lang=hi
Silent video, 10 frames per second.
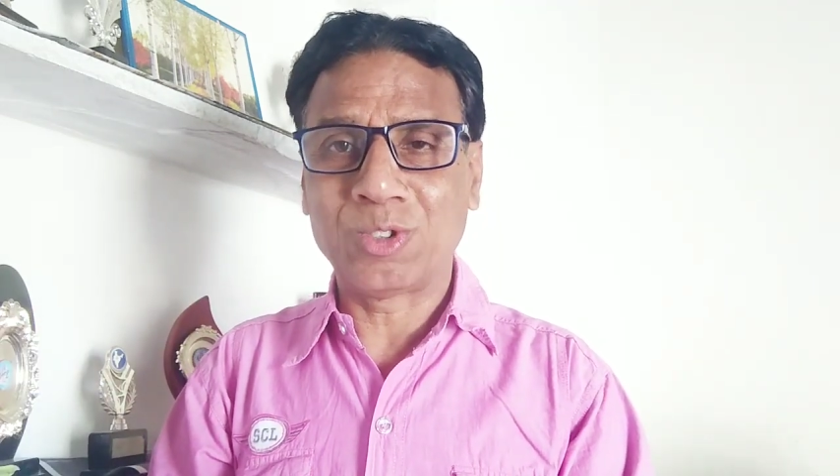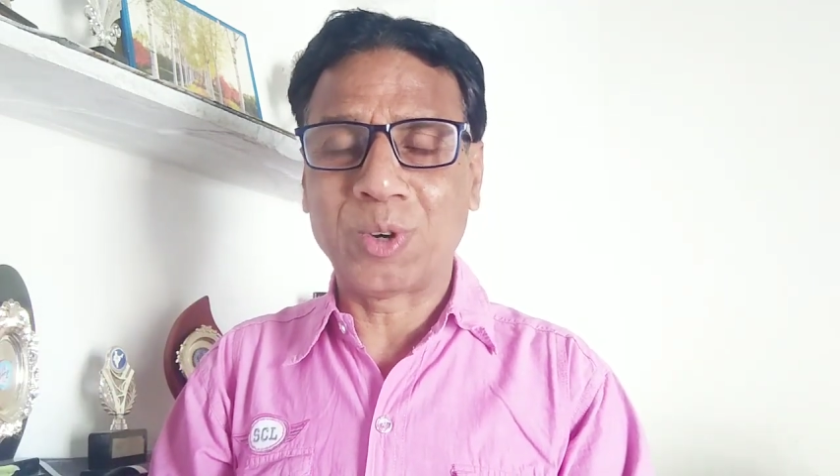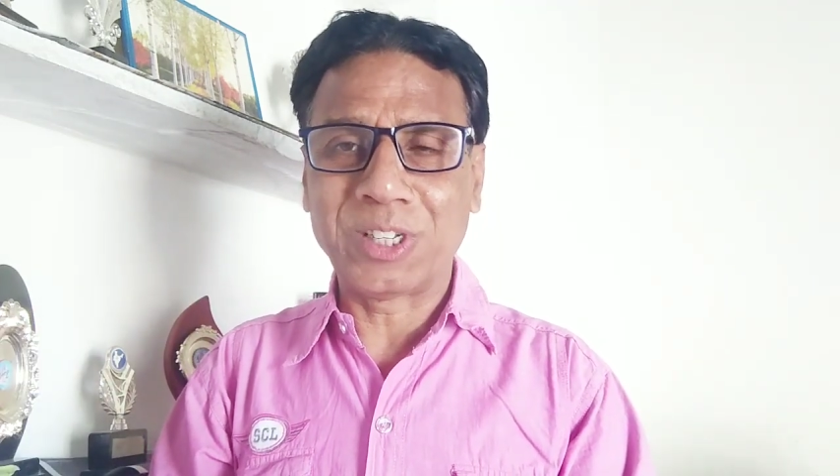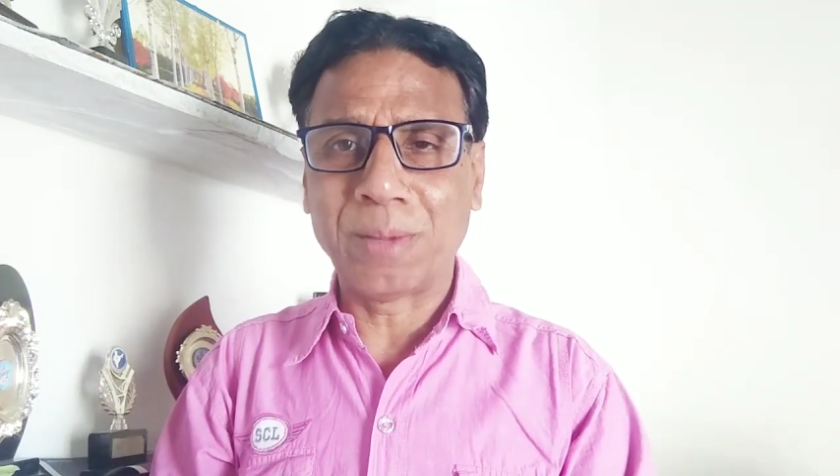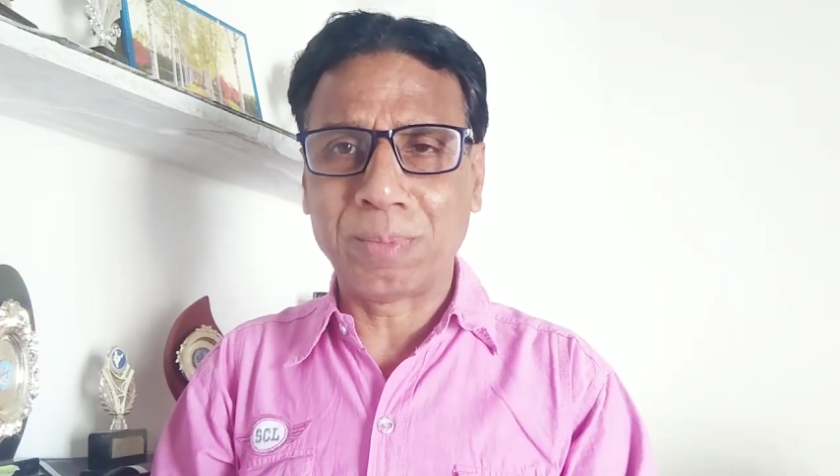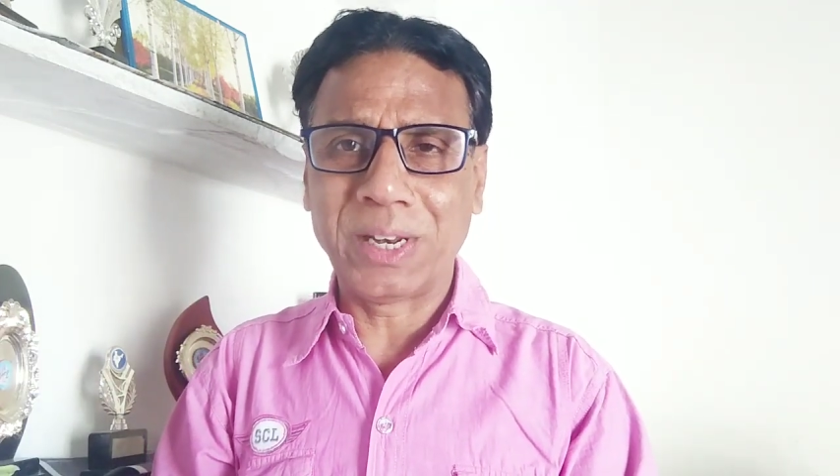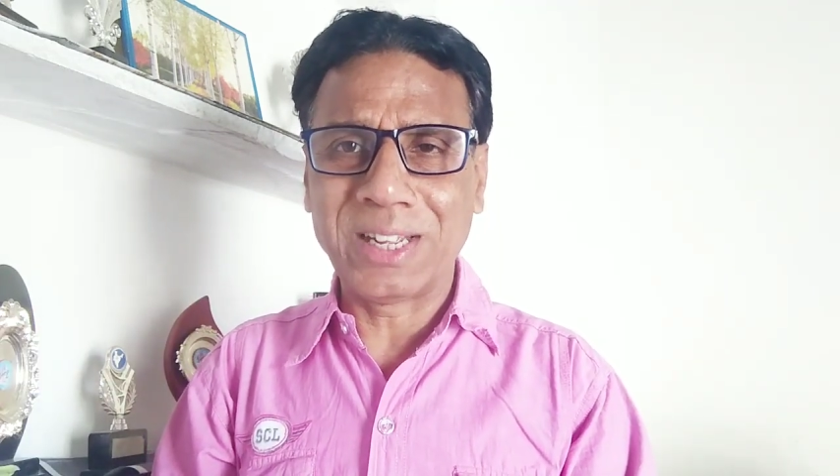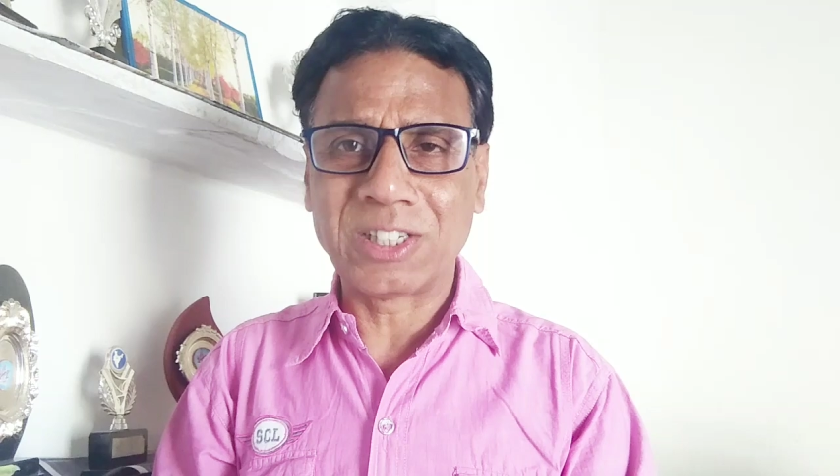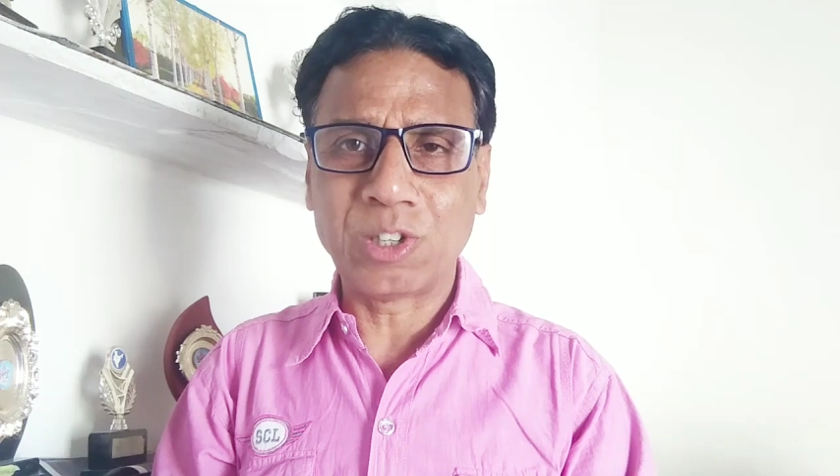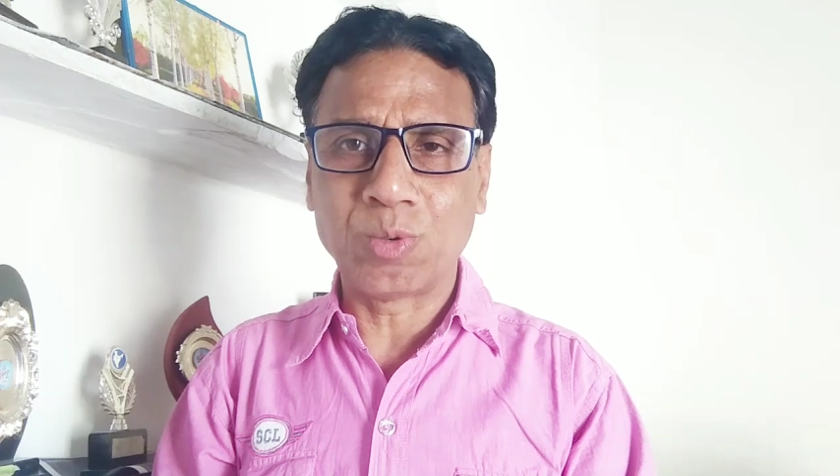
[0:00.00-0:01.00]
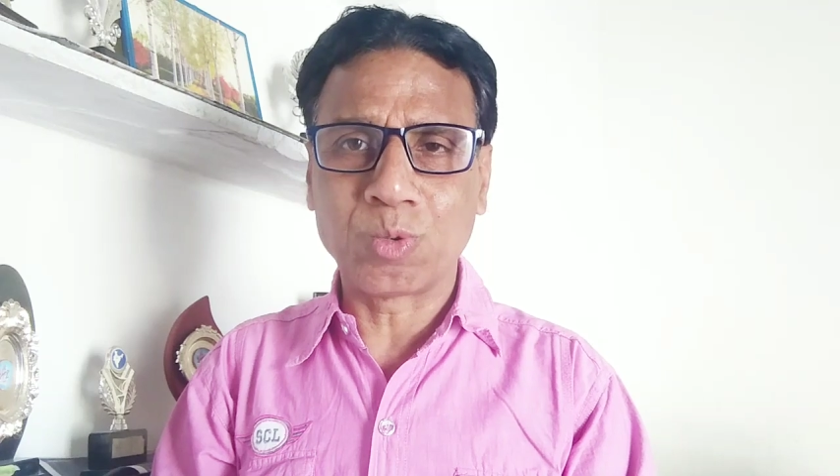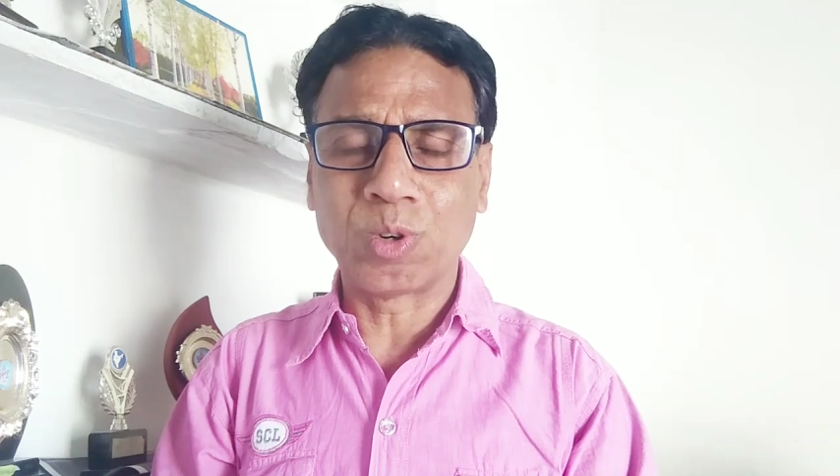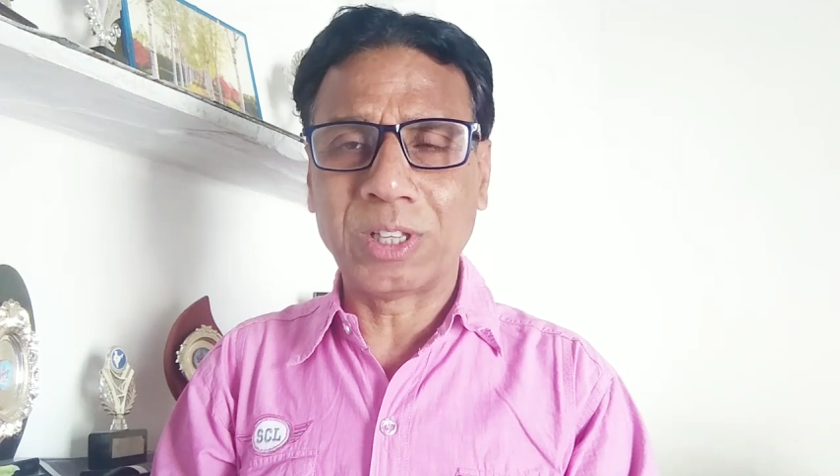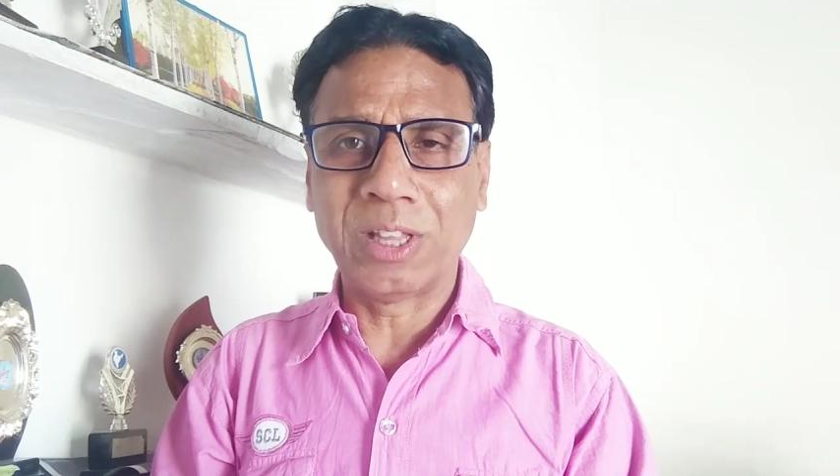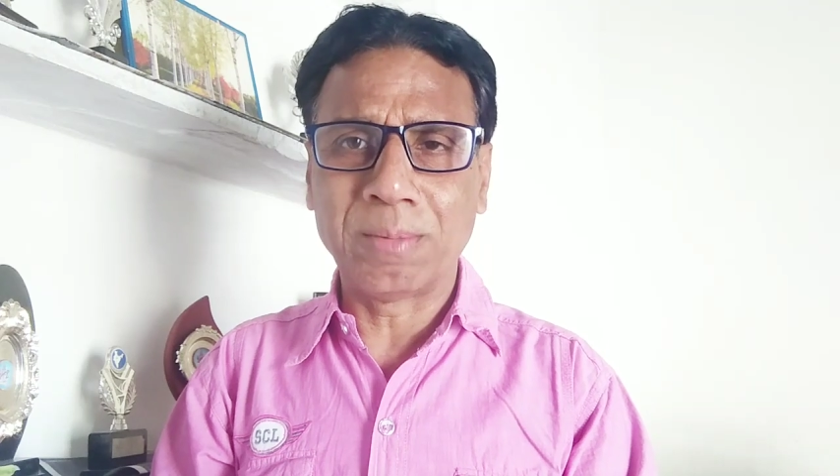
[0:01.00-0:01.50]
छोटे से एक्सपीरियंस से
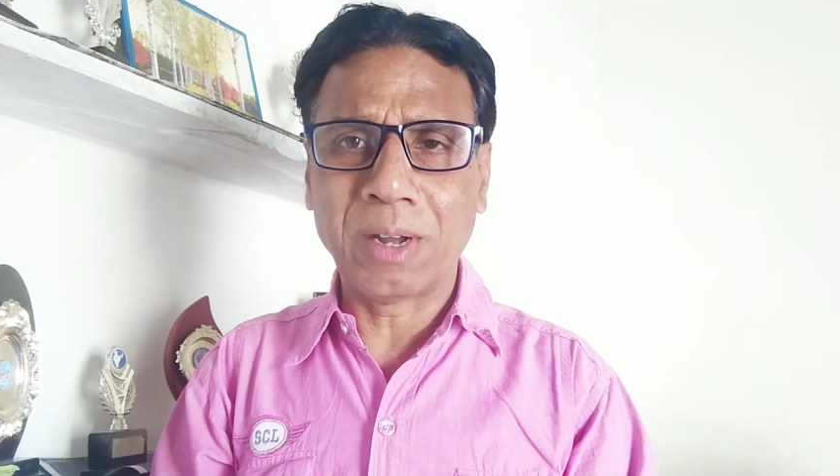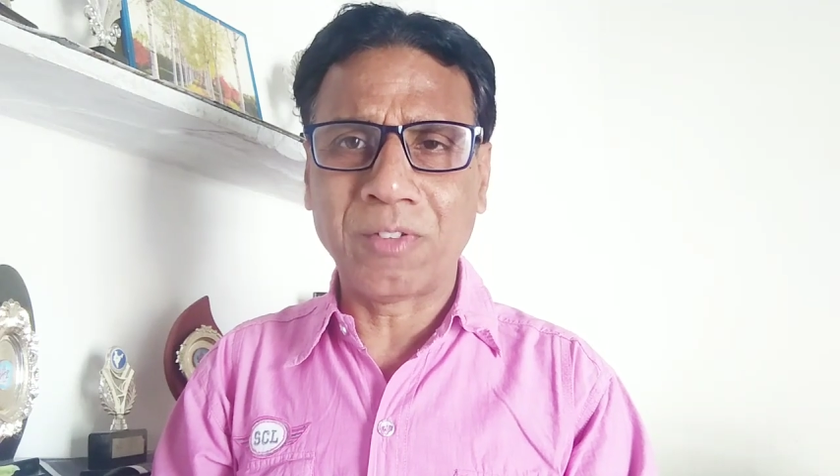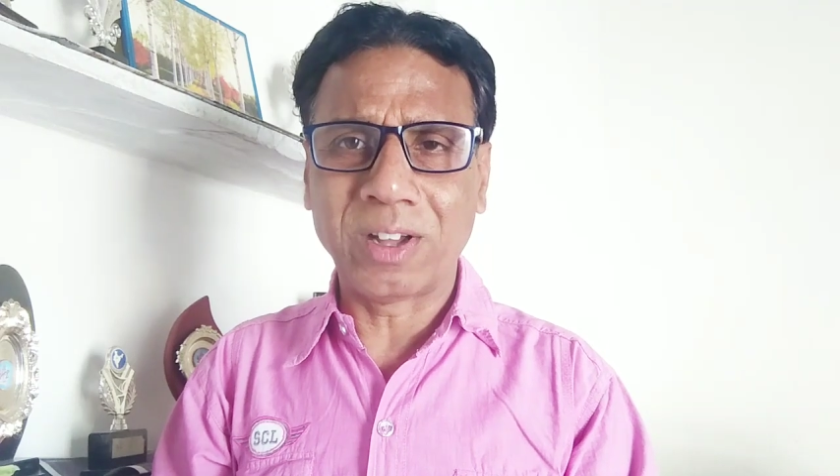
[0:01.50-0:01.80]
उनको कितना बड़ा